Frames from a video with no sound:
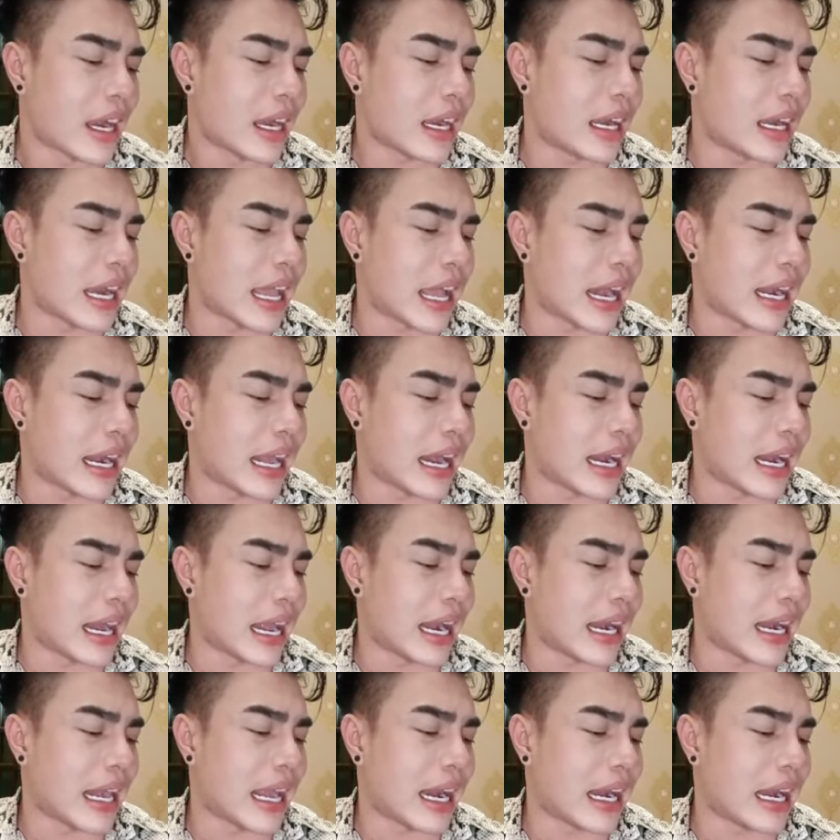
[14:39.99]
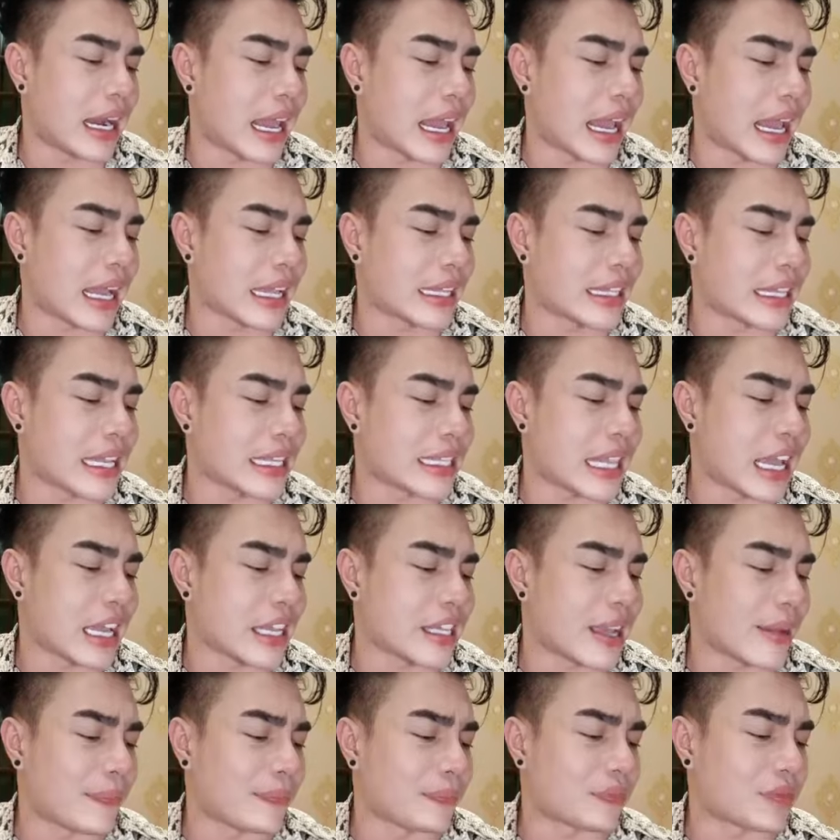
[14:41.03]
lẹ lẹ lẹ lẹ lẹ chia sẻ
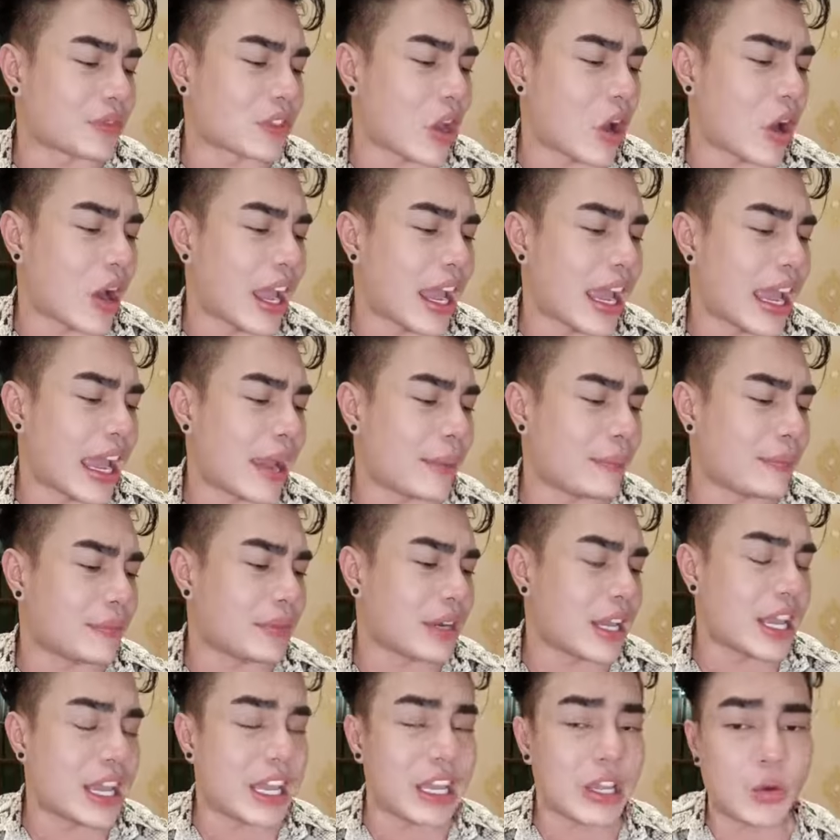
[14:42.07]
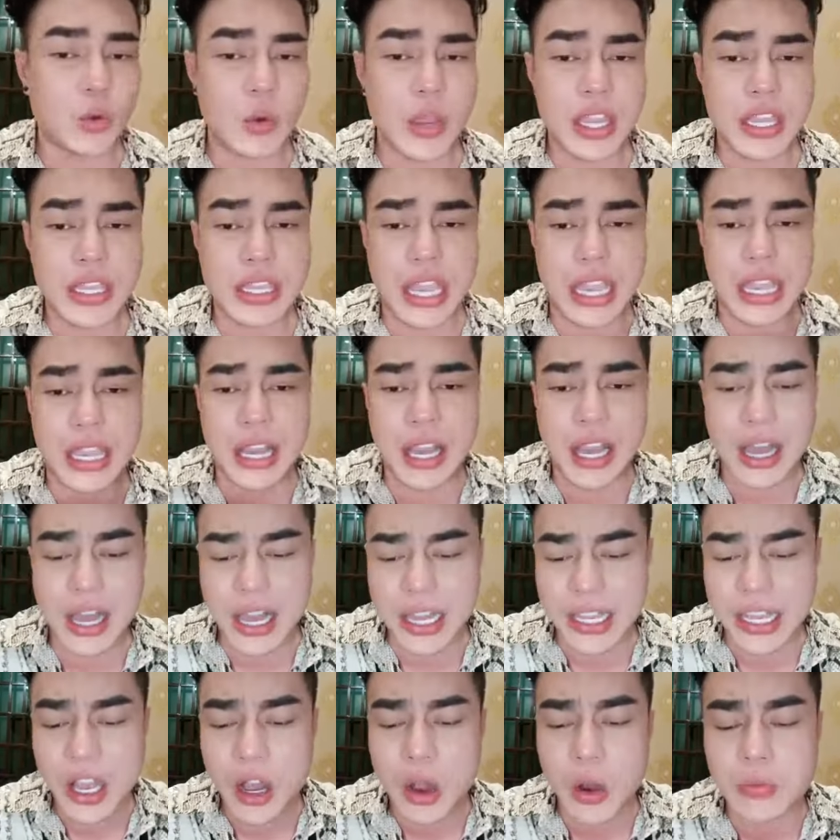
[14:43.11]
dùm cho em đi quý vị
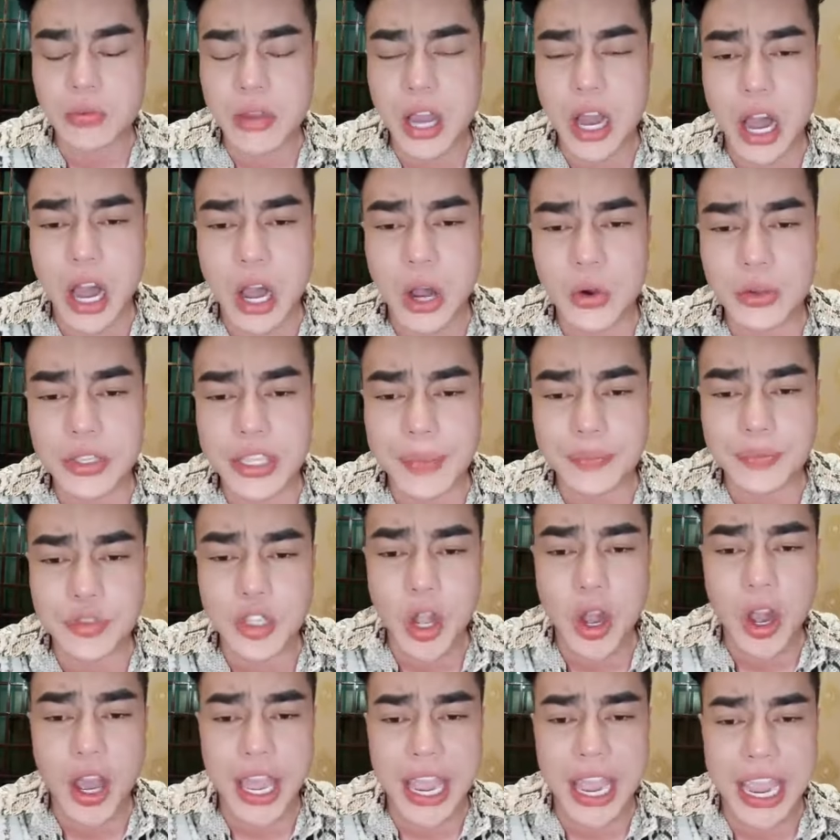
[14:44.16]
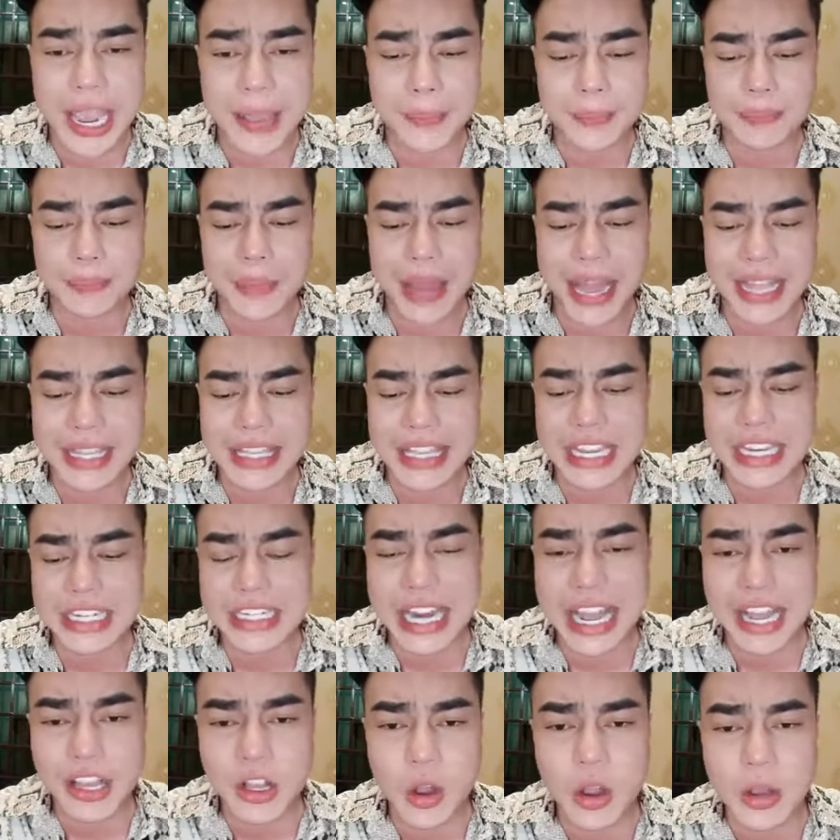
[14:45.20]
ơi ủng hộ dùm cho em ba gì
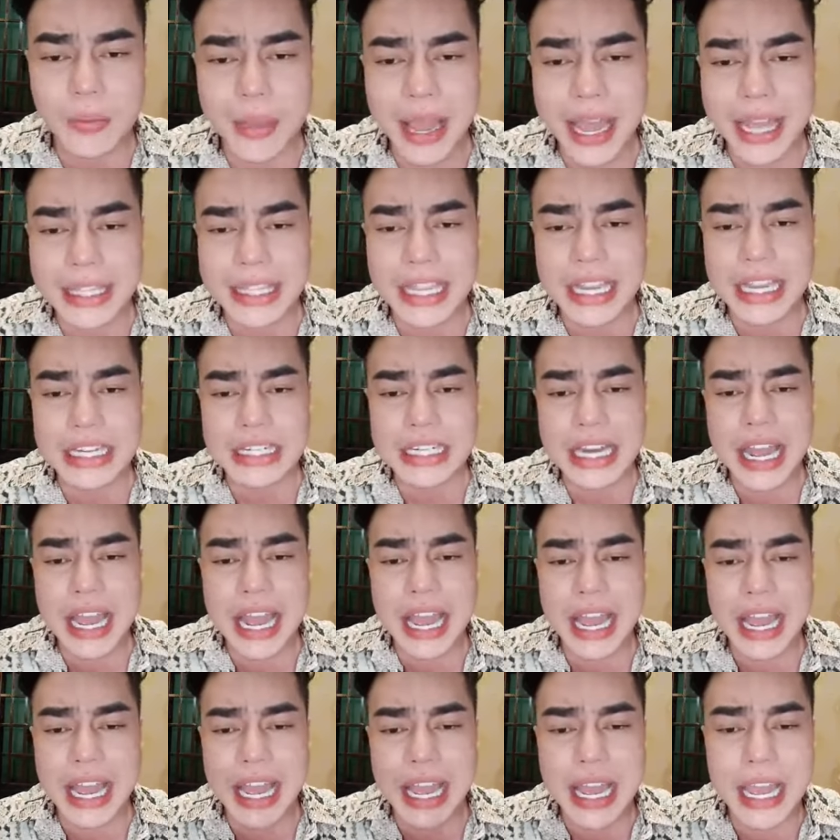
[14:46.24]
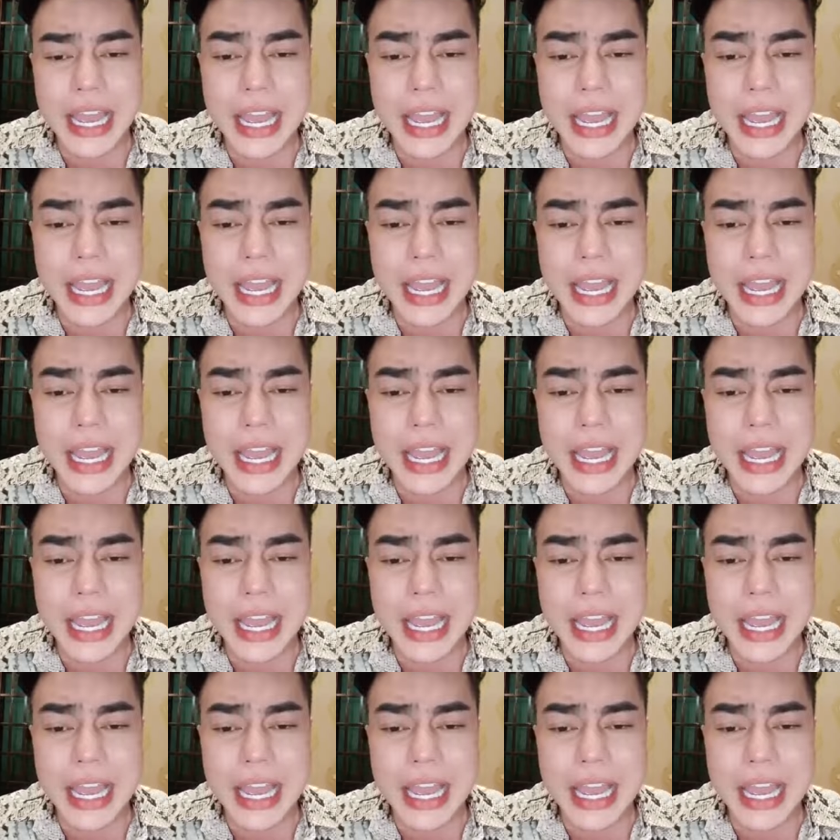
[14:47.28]
ra con ba gì ra